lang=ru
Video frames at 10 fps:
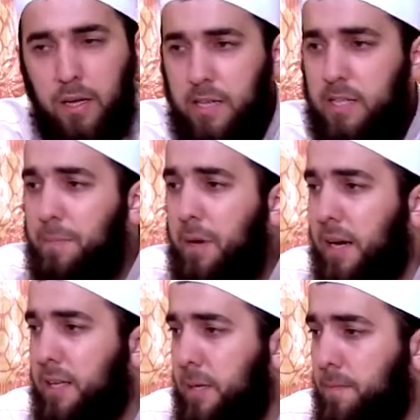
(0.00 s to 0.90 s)
Если мы
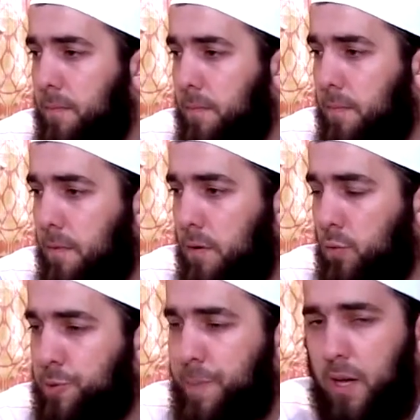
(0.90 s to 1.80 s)
хотим
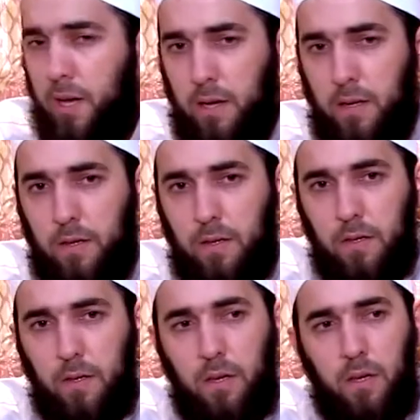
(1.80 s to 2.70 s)
успеха,
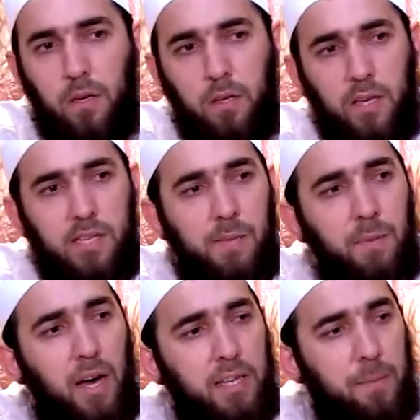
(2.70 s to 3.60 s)
если
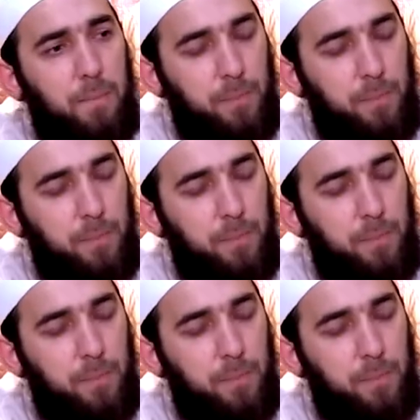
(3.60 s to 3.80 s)
мы хотим